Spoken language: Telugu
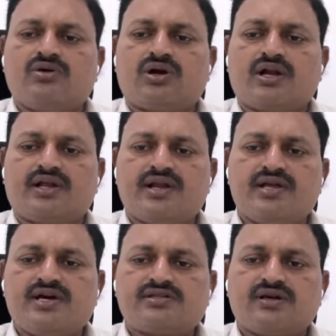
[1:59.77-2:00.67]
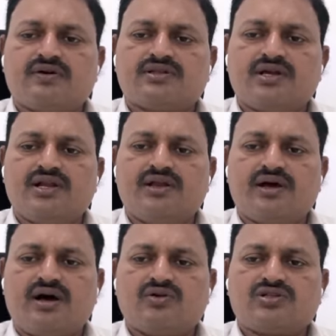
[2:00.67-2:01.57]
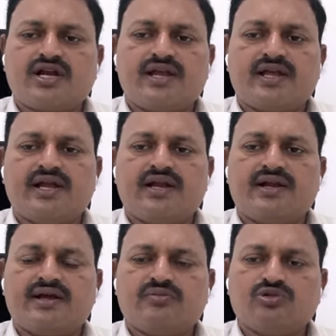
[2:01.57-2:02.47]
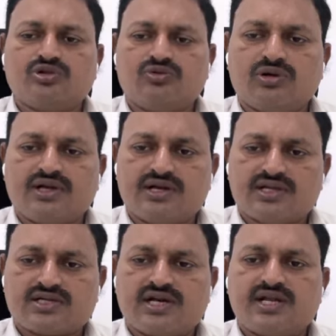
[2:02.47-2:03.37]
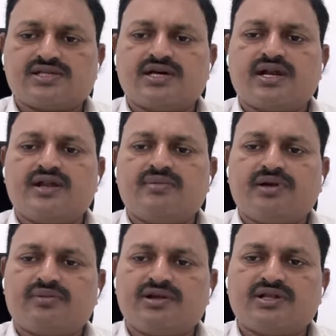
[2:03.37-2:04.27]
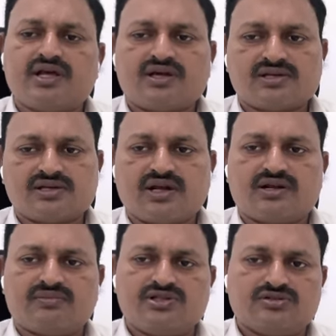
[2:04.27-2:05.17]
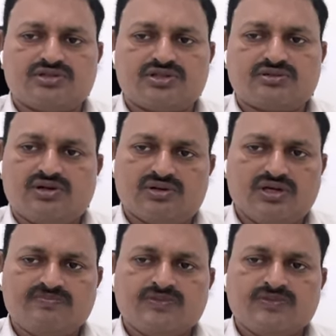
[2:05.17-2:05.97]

ఒక టెన్ ఇయర్స్ తర్వాత వెళ్ళి నా అవుట్ స్టాండింగ్ ఏంటంటే ముందు ఇంట్రెస్ట్ కట్టేశారండి ఇక మీద అసలు కట్టమని చెబుతారు అవునా